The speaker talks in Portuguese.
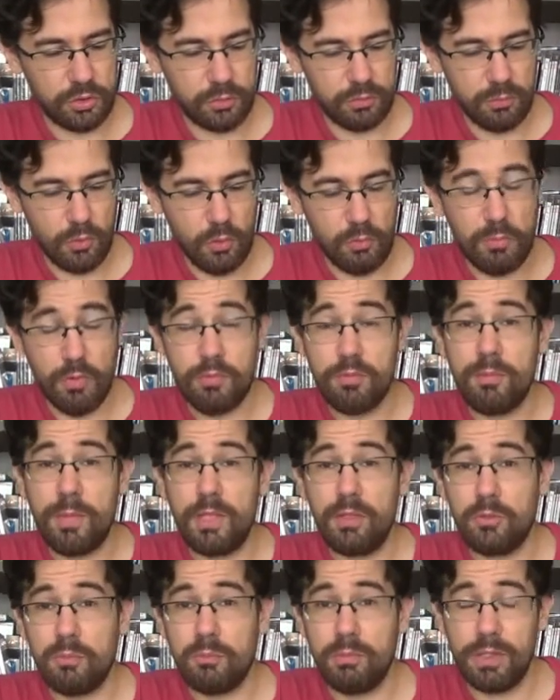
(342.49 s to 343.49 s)
o
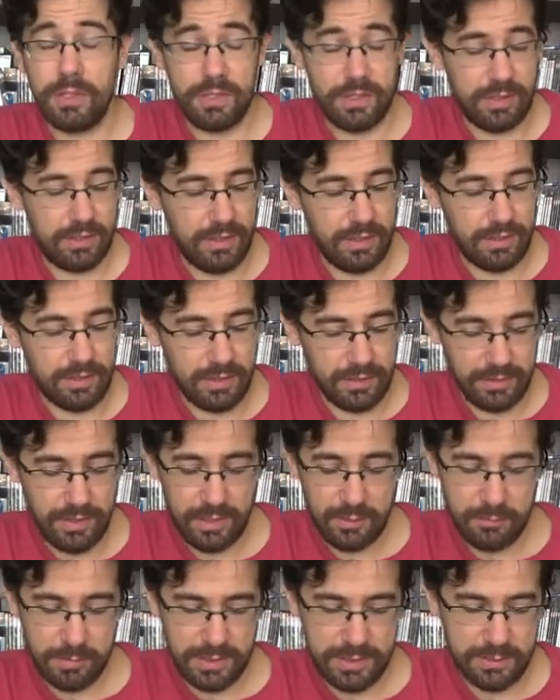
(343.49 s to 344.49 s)
movimento punk na
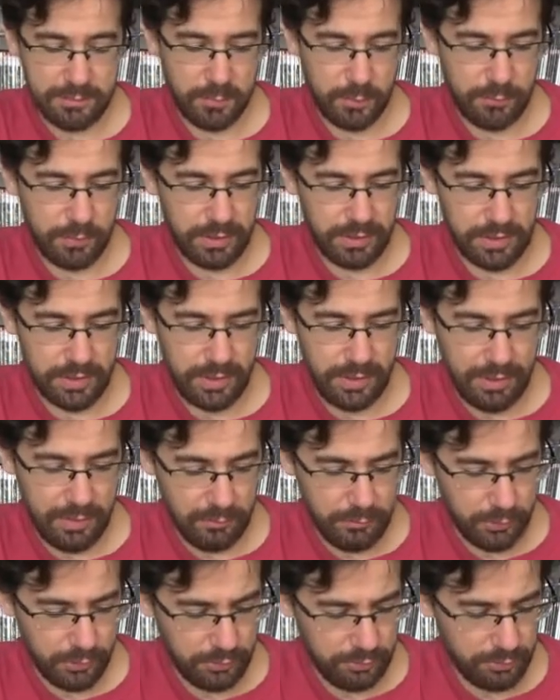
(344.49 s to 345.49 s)
Inglaterra, principalmente, ele era
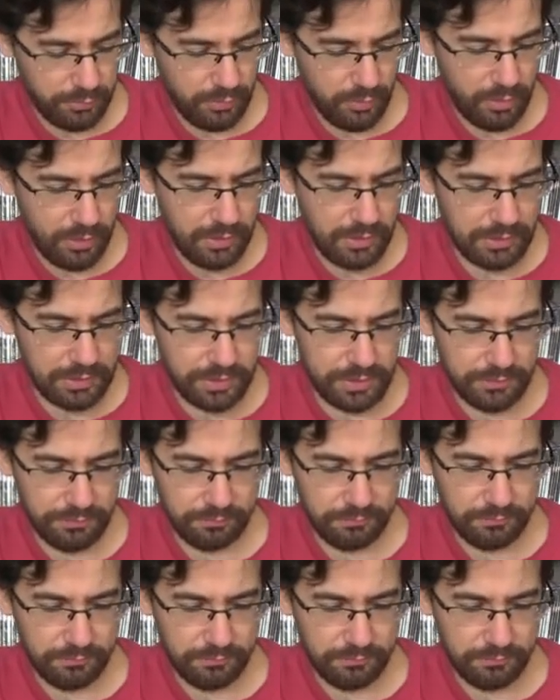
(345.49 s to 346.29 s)
muito forte.